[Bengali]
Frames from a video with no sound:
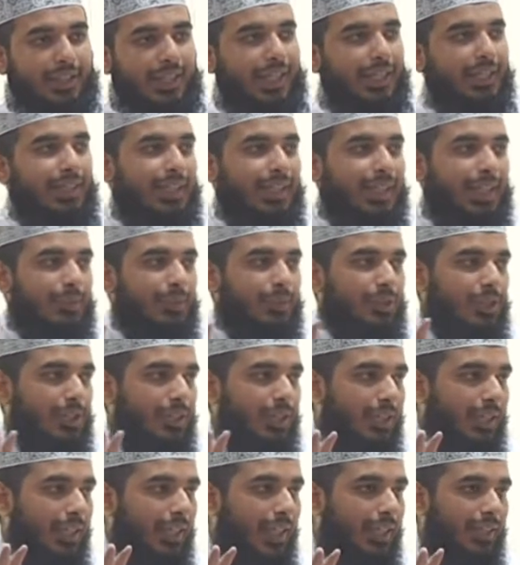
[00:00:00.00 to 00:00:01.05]
এখান থেকে আমি
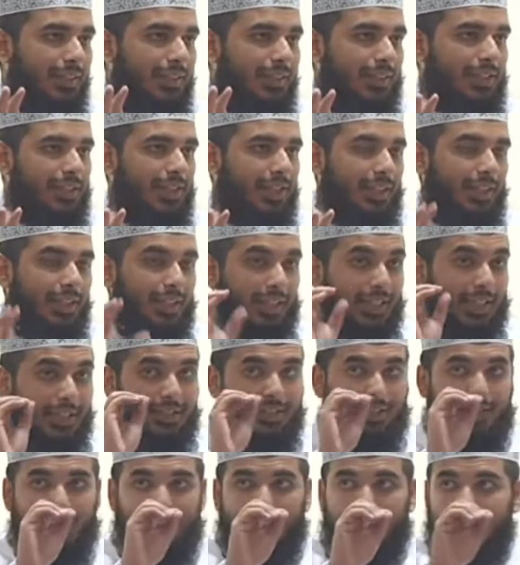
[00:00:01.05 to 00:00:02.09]
শিক্ষা নিতে চাই এই
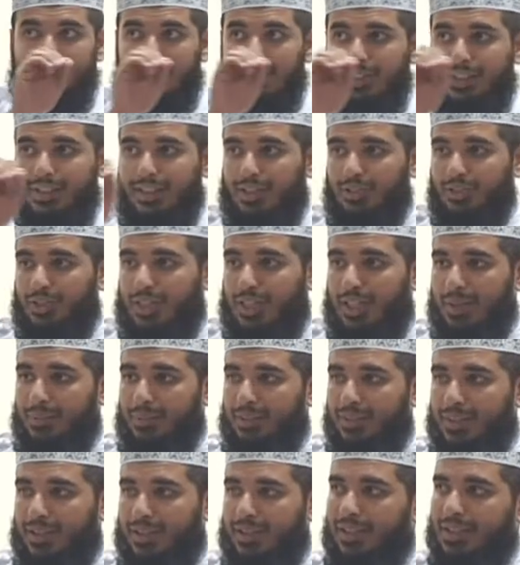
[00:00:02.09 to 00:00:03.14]
দৃষ্টি দিয়ে যে আমি
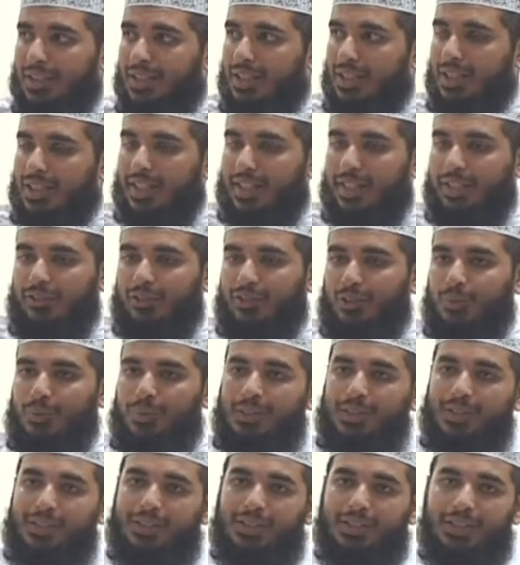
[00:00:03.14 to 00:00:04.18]
দেখি এই
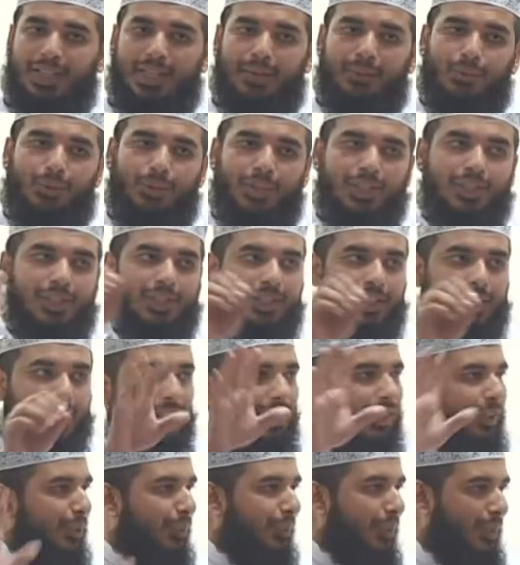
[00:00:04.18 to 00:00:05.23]
জমিন থেকে আমি অনেক শিক্ষা
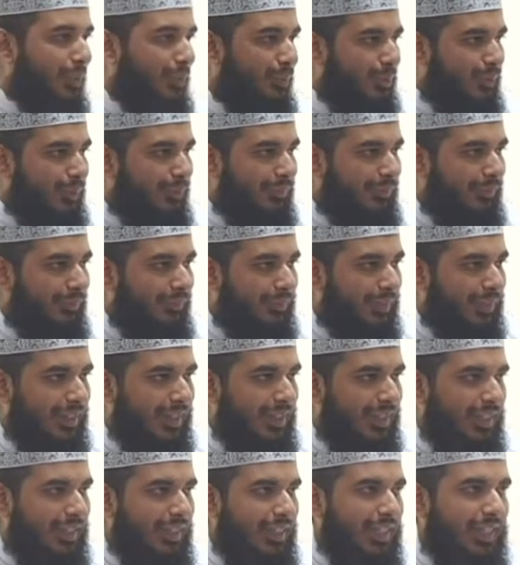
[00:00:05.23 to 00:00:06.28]
নিতে পারবো
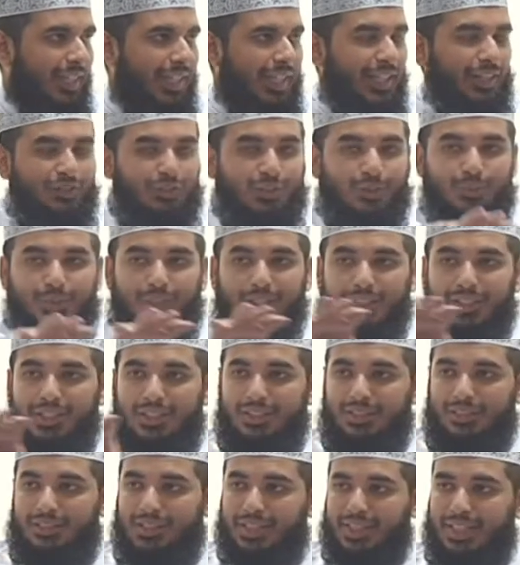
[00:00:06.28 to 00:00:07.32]
এই জমিন
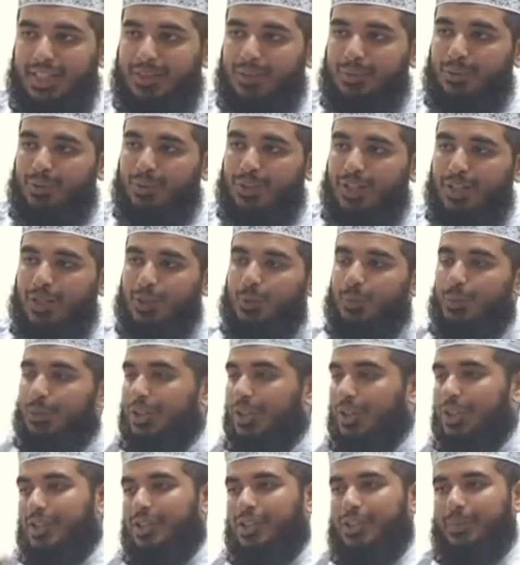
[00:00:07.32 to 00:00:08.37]
থেকে আমি অনেক
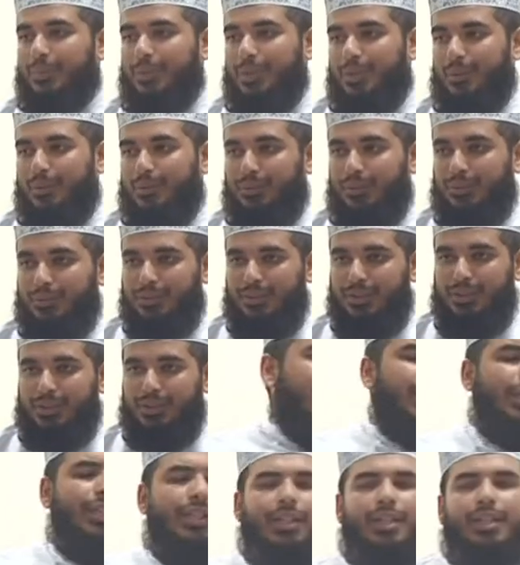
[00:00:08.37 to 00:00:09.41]
উপদেশ নিতে পারবো
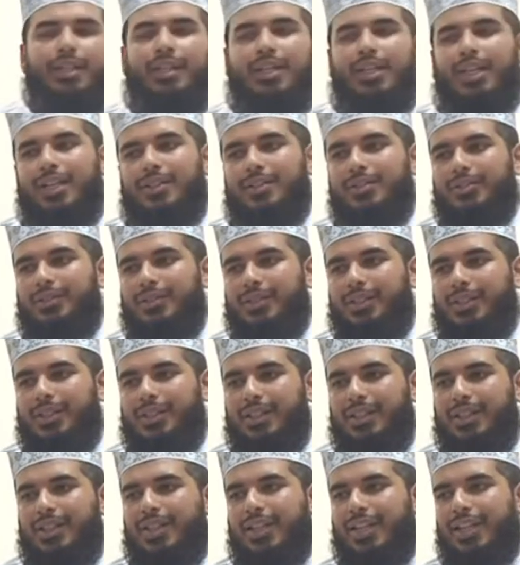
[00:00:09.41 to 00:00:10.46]
ইলাল আরদি
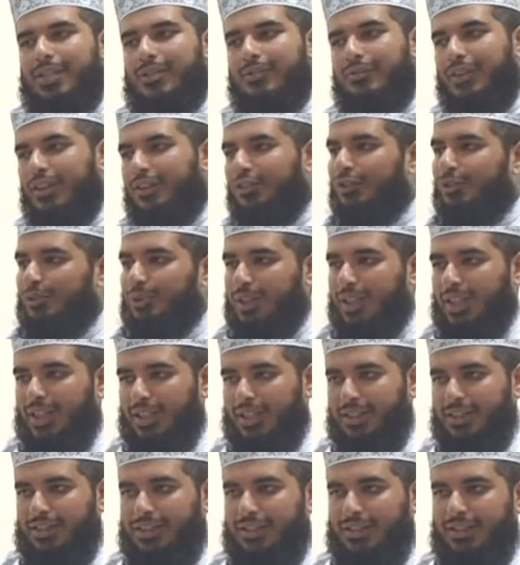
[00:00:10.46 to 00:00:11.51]
কাইফা সুতে
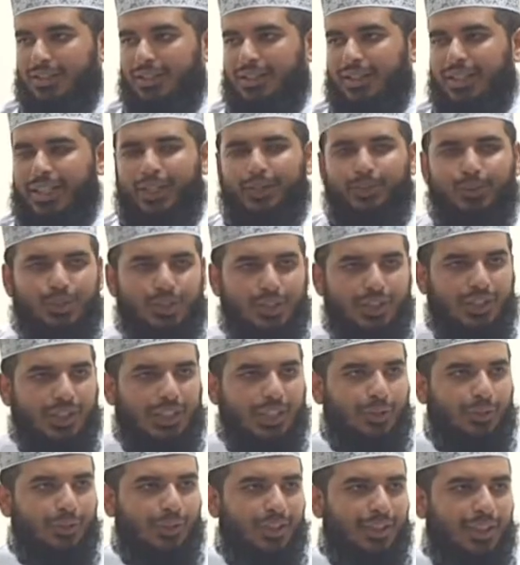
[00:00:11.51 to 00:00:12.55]
হাত একটু চিন্তা
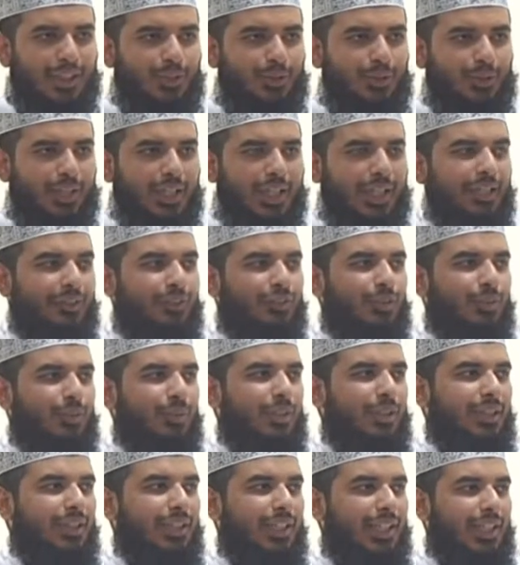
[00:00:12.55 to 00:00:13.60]
করে দেখো না এই
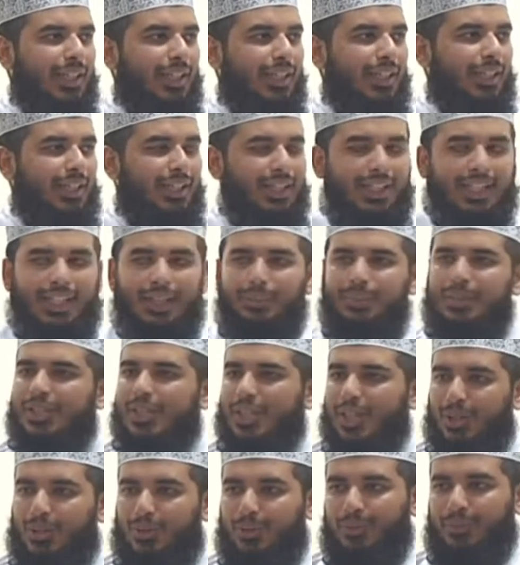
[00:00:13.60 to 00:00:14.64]
জমিনটাকে কে
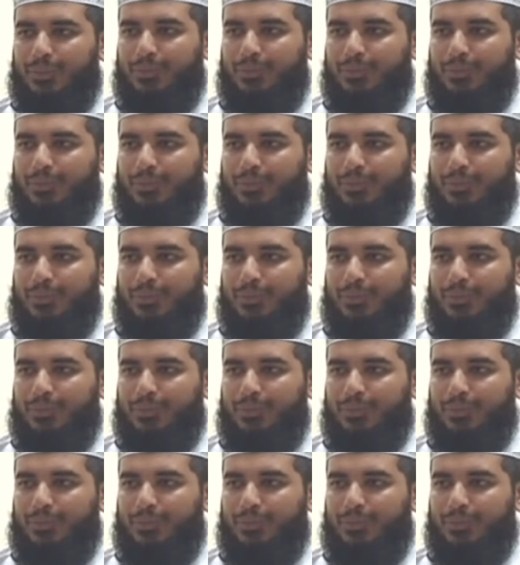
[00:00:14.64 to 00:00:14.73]
বিচালো